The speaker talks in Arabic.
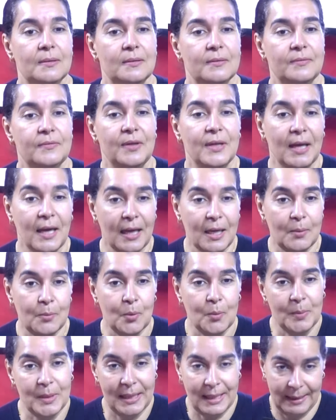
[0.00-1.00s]
في القلب
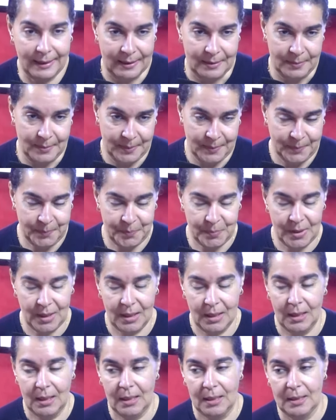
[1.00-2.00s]
ومن القلب
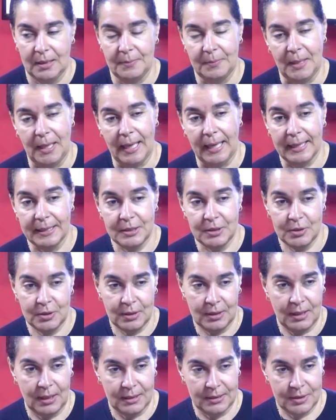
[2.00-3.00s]
غادي
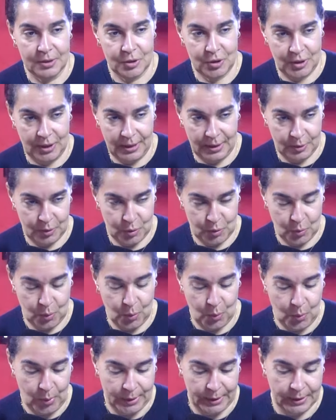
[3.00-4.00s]
غادي نشرح لك شنو
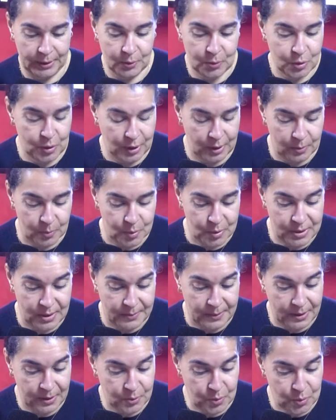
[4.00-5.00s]
هو الرضا ونشرح
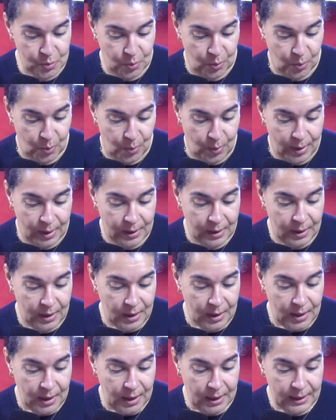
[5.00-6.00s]
للمستمعين شنو هو
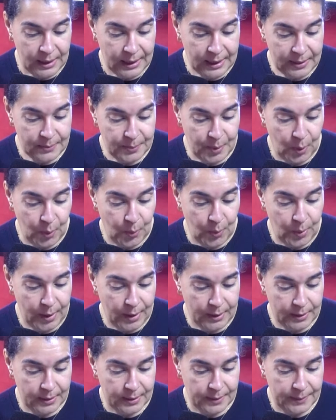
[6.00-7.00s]
القلب هو
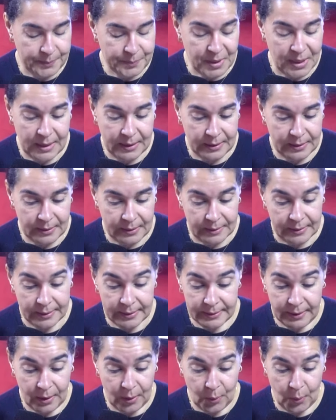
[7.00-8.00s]

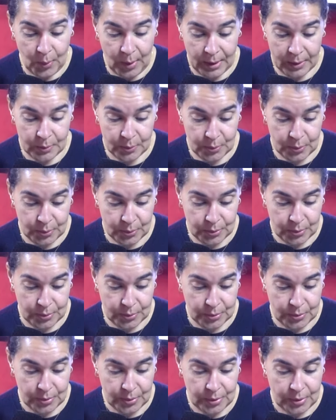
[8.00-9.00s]
الرضا هو انه
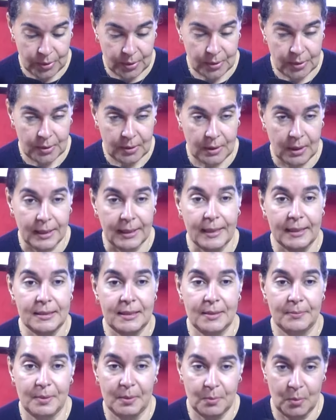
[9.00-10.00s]

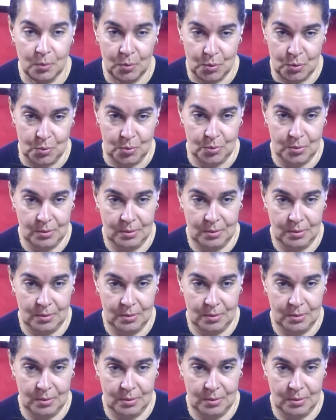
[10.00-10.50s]
راضيه بالموجود